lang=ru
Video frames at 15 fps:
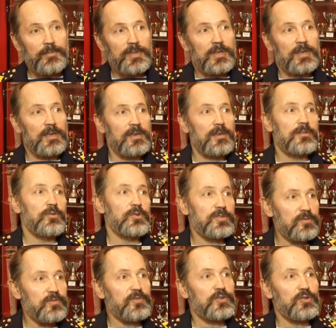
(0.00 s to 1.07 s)
И
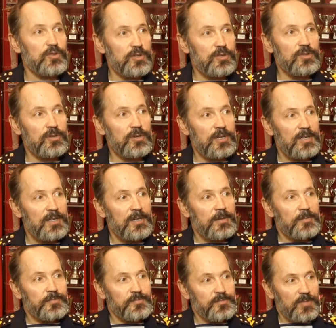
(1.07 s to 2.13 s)
вот все, что
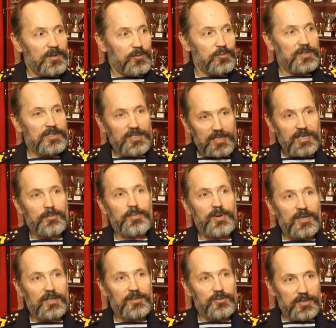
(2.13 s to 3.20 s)

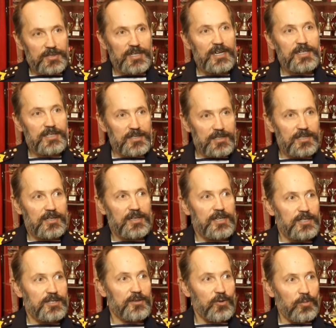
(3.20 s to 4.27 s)
накипело, то есть наш
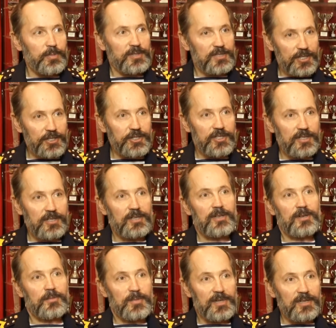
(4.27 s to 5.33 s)
настоящий опыт личный,
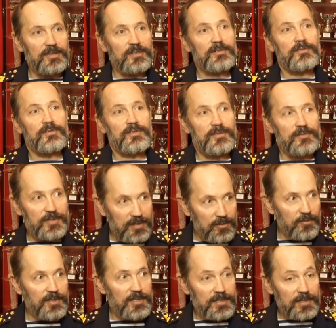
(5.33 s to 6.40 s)
мы в
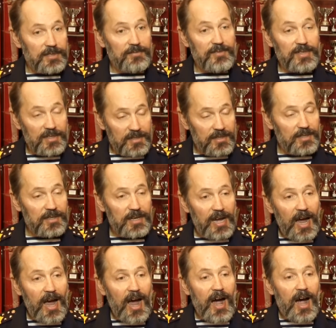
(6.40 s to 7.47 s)
него внесли.
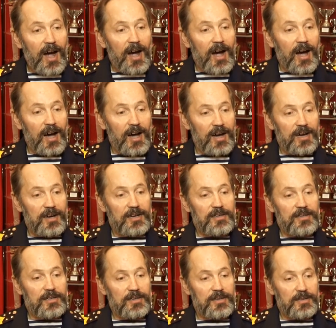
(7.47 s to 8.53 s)

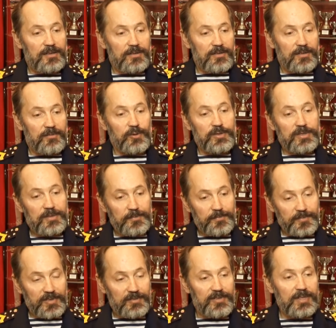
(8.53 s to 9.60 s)
А вот
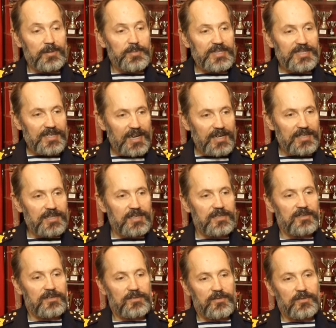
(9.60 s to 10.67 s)
в
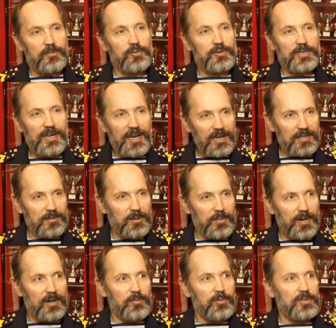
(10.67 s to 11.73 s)
написании, в музыкальном
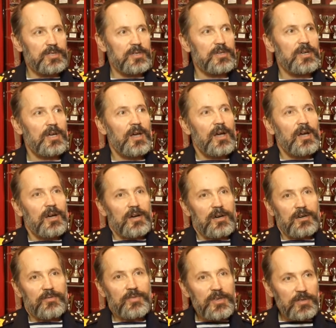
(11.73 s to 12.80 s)
обработке,
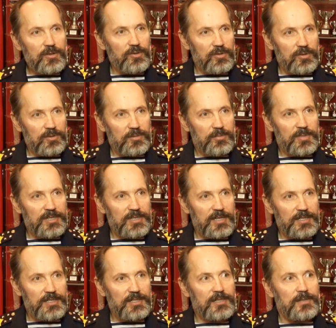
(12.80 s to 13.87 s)
видео,
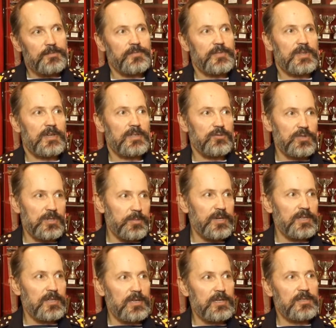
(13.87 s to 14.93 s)
монтаже, это уже
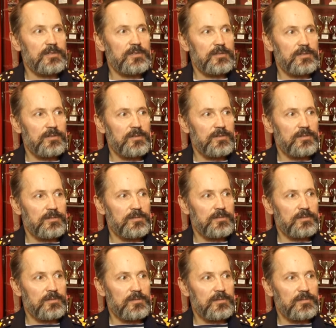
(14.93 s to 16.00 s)
приняли э,